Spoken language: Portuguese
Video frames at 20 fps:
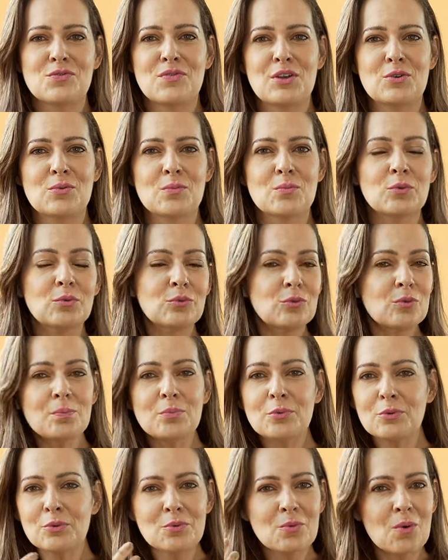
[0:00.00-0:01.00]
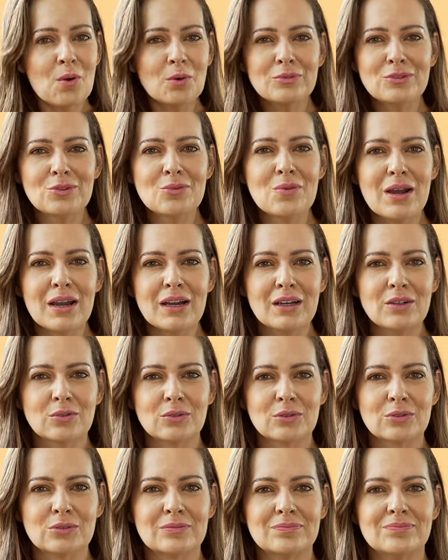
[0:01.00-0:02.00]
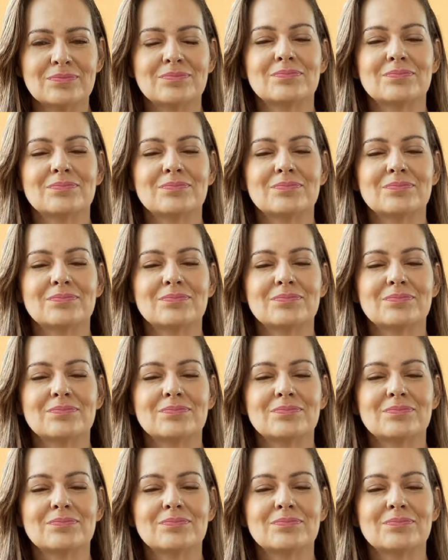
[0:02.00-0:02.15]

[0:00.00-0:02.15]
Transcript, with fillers: ver o mundo por um outro ângulo.